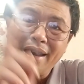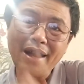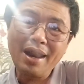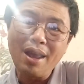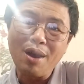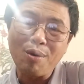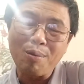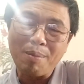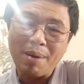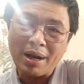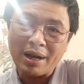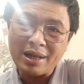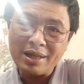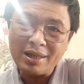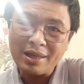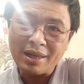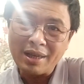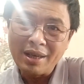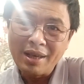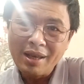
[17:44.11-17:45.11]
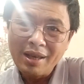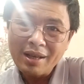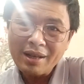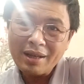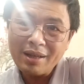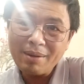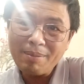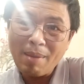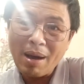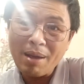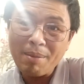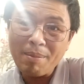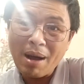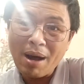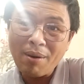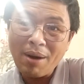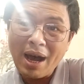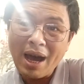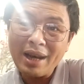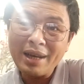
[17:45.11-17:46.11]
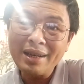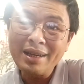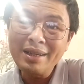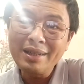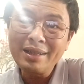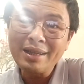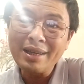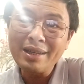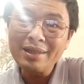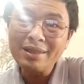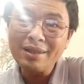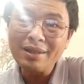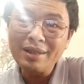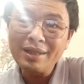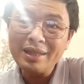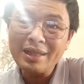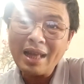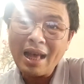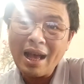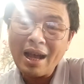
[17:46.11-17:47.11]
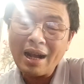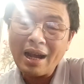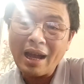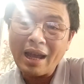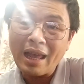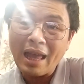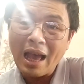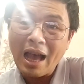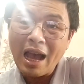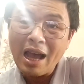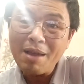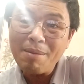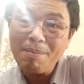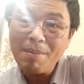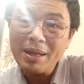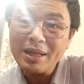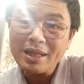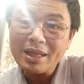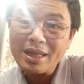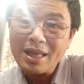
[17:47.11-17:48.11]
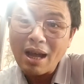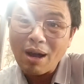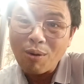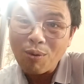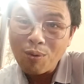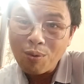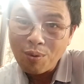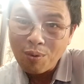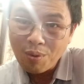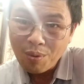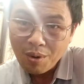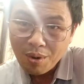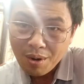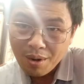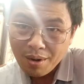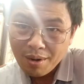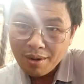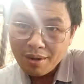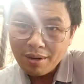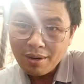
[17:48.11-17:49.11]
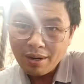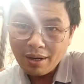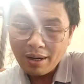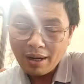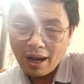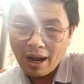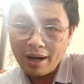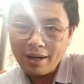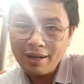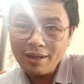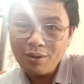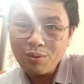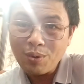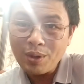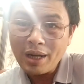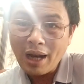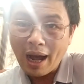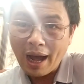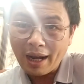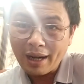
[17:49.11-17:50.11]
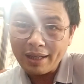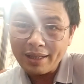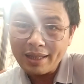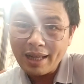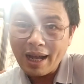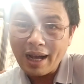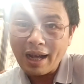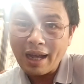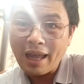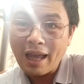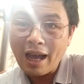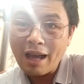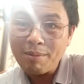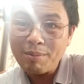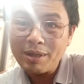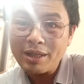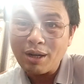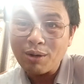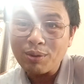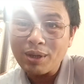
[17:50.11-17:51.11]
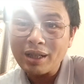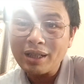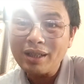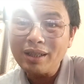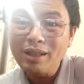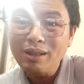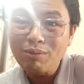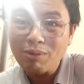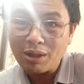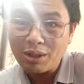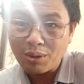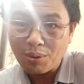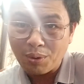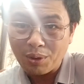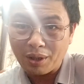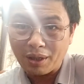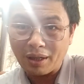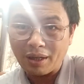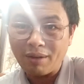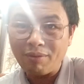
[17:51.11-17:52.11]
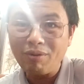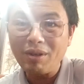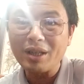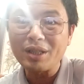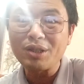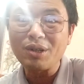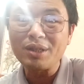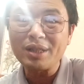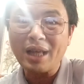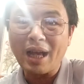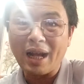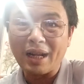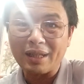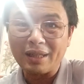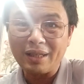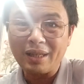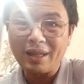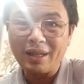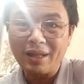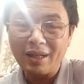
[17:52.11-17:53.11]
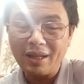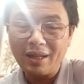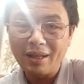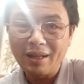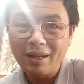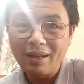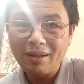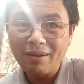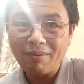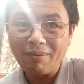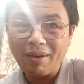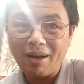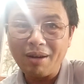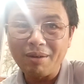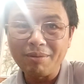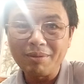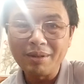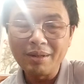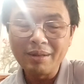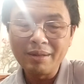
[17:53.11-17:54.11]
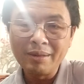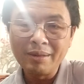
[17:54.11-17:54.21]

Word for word: điều mà cái gì cái bài báo an ninh thế giới ra ngày 26 an ninh cuối tháng ấy, ra ngày 26 tháng 4 vừa rồi người ta viết rõ ràng như thế phải không